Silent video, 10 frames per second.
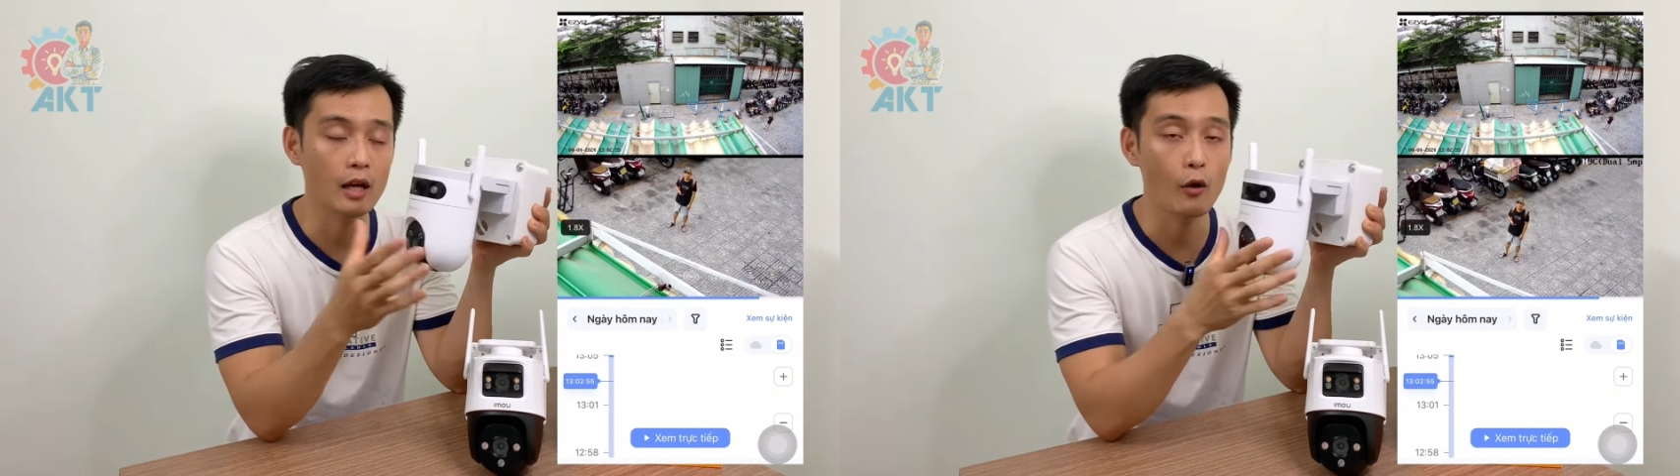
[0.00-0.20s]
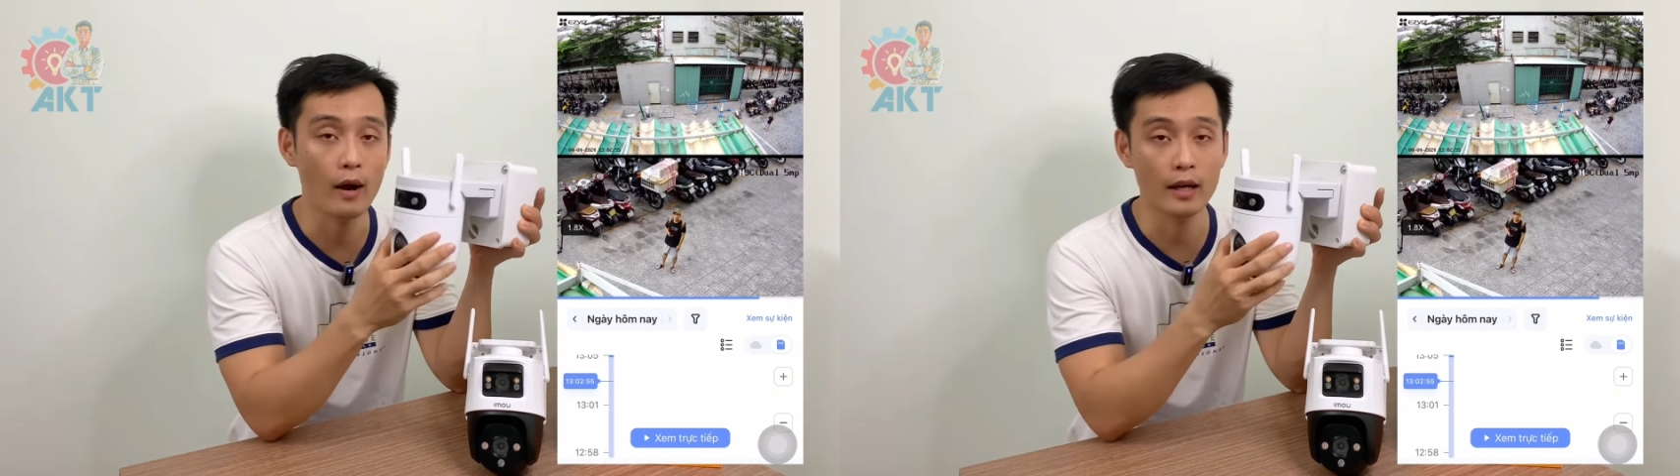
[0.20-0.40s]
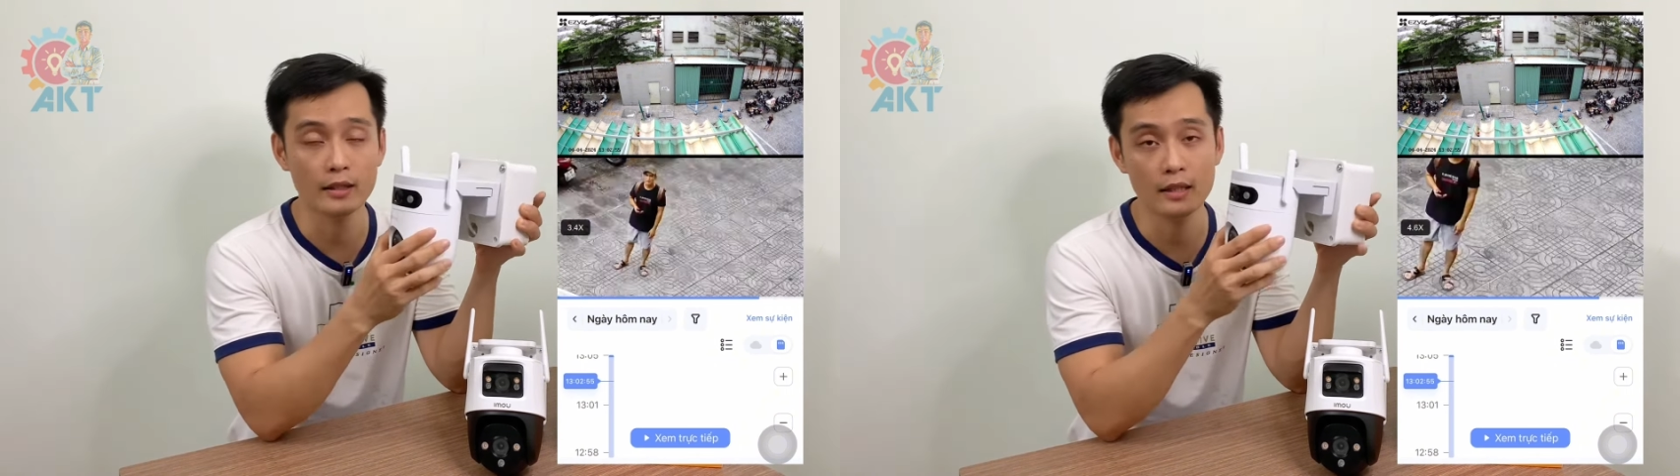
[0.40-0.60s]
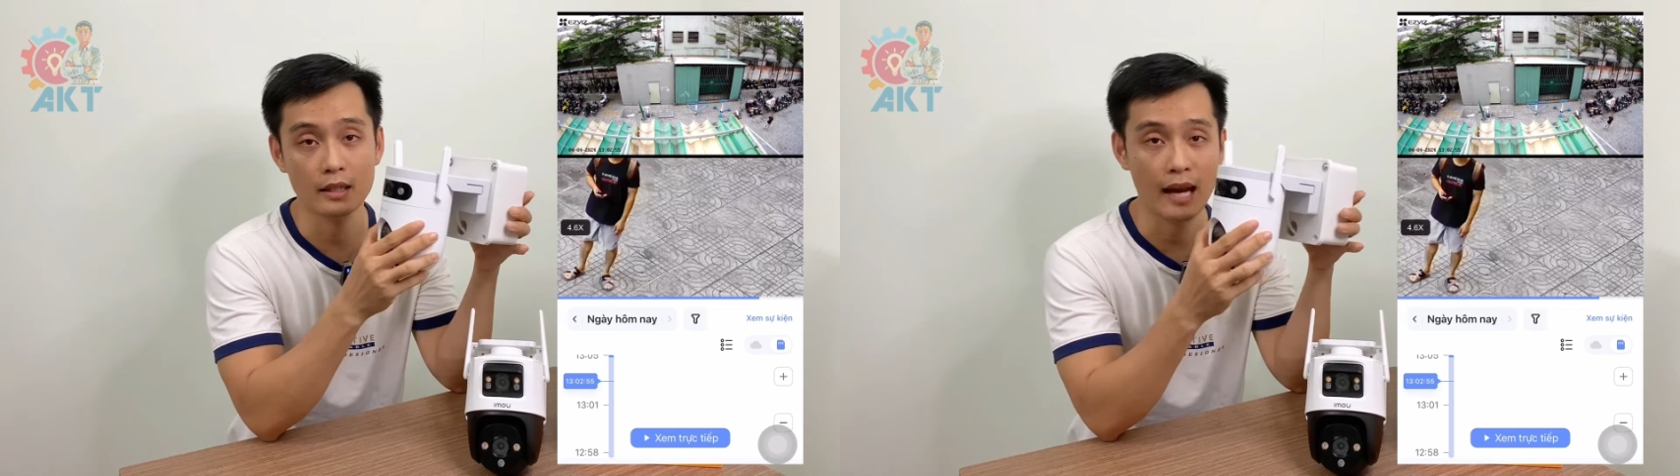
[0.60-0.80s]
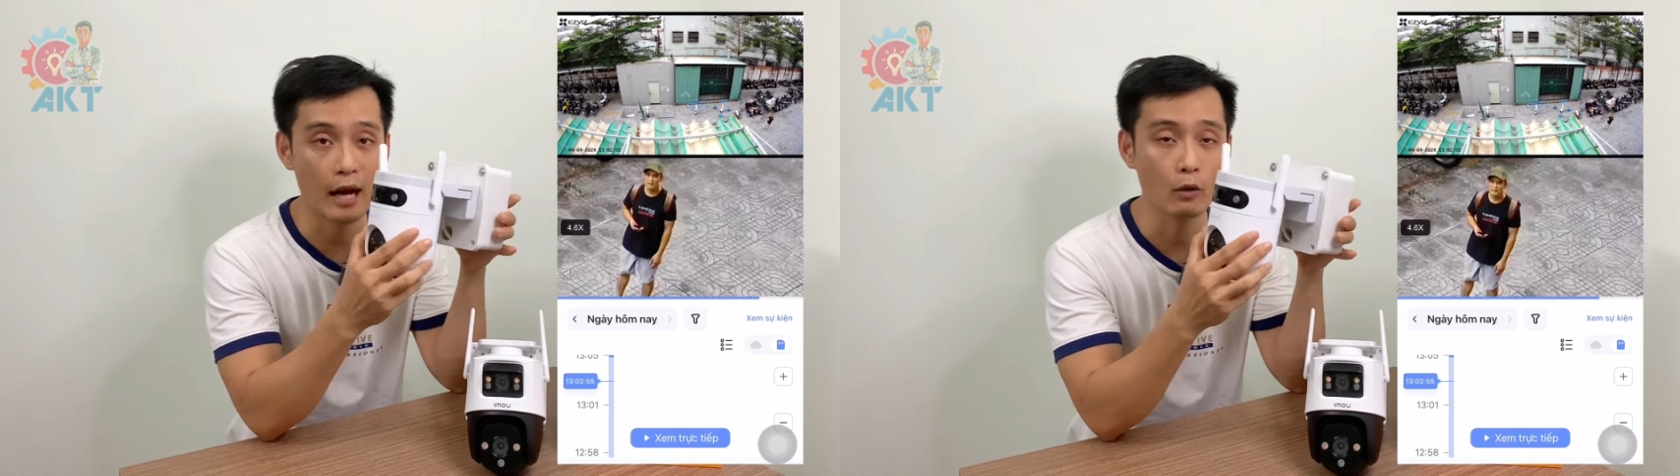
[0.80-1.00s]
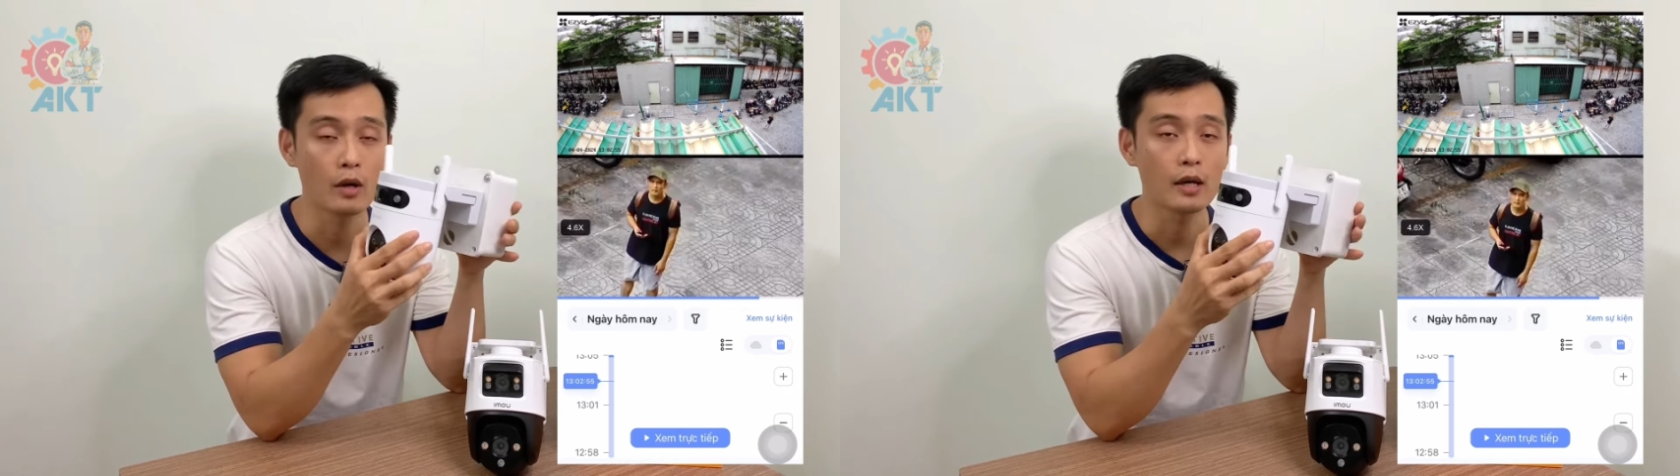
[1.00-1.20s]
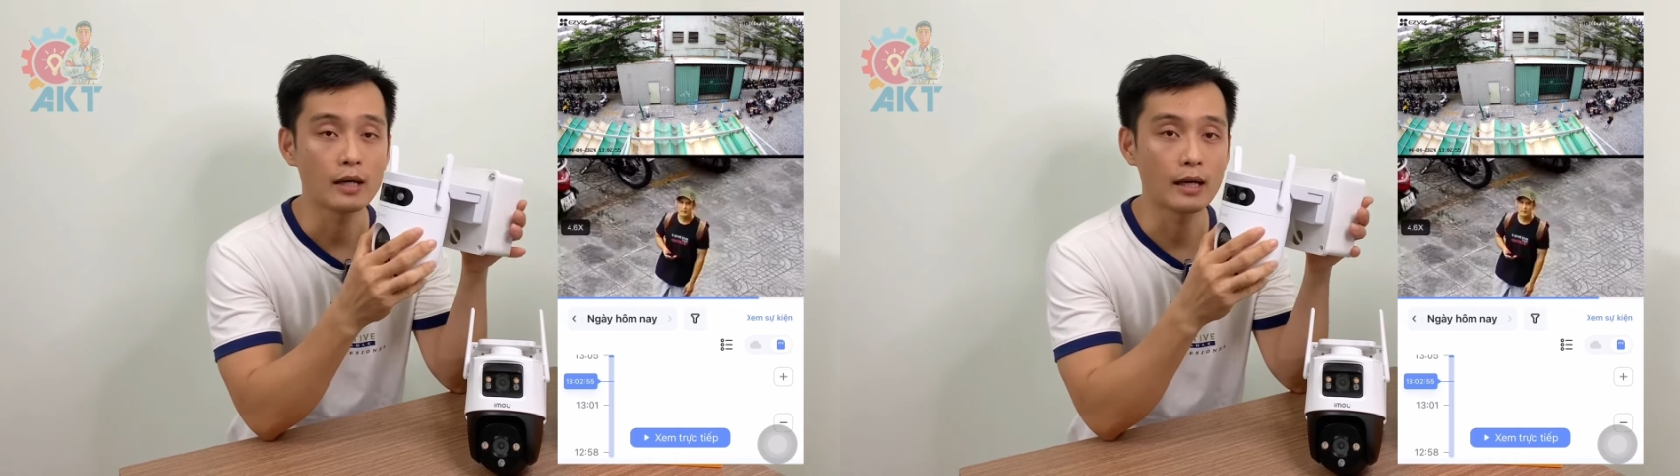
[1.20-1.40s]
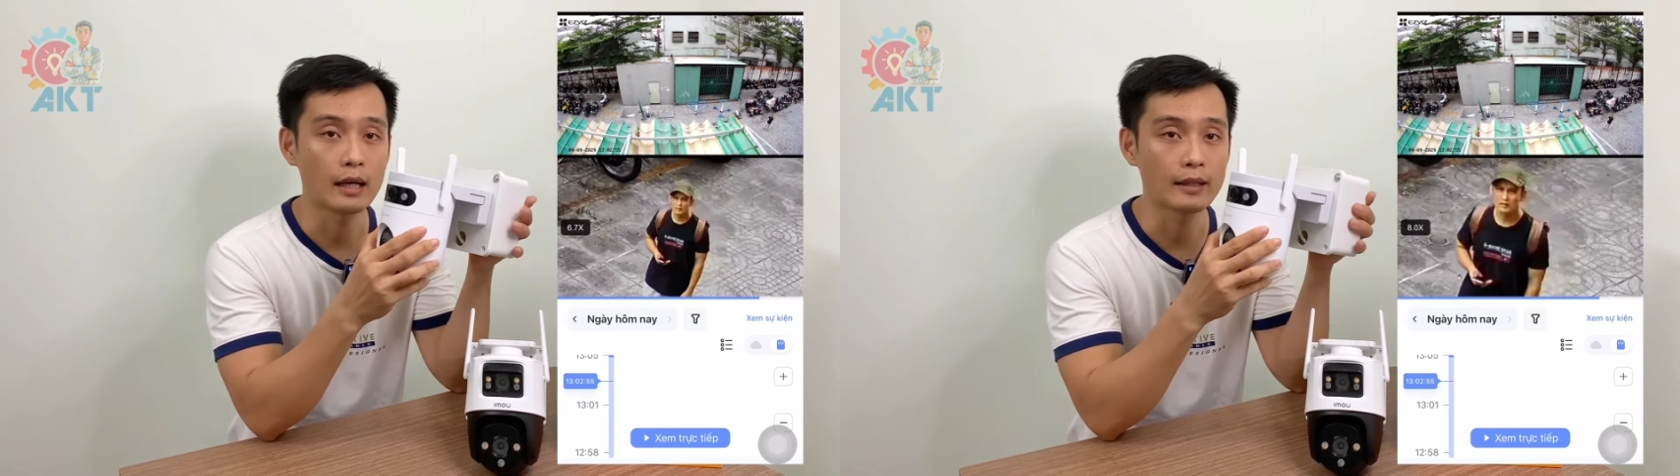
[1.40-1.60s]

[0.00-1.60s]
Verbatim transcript: hoặc là trên cloud à,